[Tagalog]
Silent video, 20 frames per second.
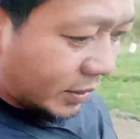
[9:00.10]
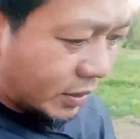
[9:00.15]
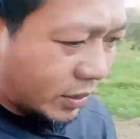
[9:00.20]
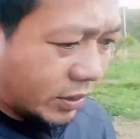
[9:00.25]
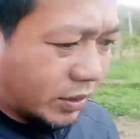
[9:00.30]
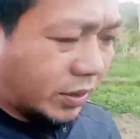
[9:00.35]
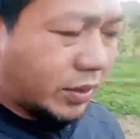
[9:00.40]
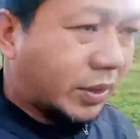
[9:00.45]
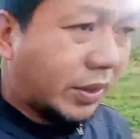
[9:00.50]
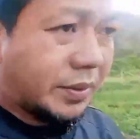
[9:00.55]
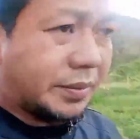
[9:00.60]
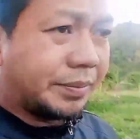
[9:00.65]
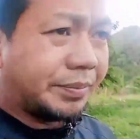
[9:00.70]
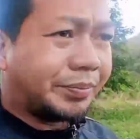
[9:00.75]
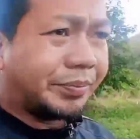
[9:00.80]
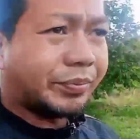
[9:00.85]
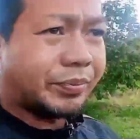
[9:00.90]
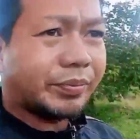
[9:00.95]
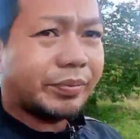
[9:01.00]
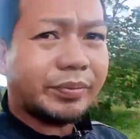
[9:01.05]
so
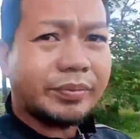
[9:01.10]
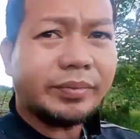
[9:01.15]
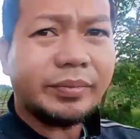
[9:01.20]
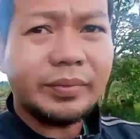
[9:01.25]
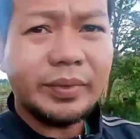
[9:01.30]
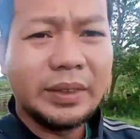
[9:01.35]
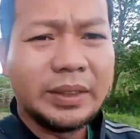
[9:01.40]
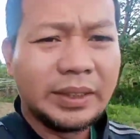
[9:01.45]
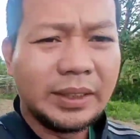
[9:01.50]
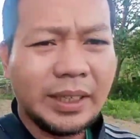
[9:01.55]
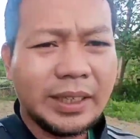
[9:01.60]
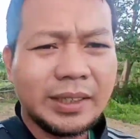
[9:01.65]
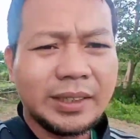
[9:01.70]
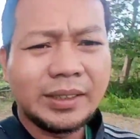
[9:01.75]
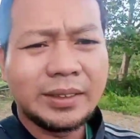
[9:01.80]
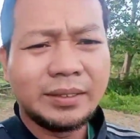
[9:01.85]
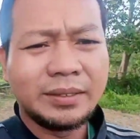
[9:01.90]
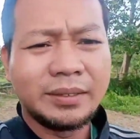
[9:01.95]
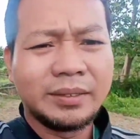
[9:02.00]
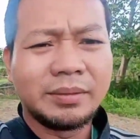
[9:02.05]

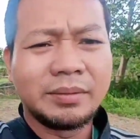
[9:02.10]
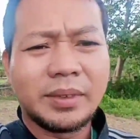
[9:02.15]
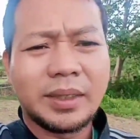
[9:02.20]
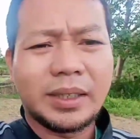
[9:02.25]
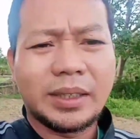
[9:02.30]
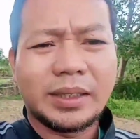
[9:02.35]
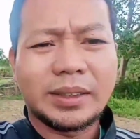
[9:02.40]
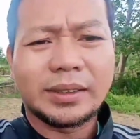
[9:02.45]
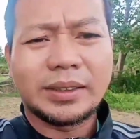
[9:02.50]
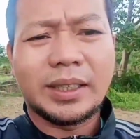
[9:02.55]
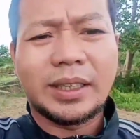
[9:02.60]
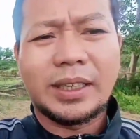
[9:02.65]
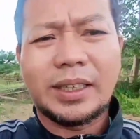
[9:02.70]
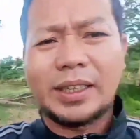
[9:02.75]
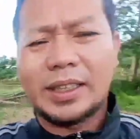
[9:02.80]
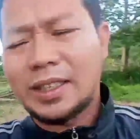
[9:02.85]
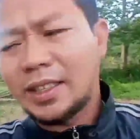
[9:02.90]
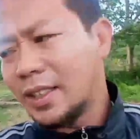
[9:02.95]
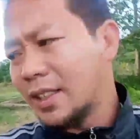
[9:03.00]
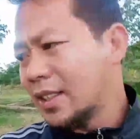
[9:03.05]
yan mga
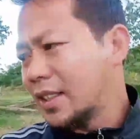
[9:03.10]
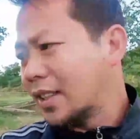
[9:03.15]
kasaka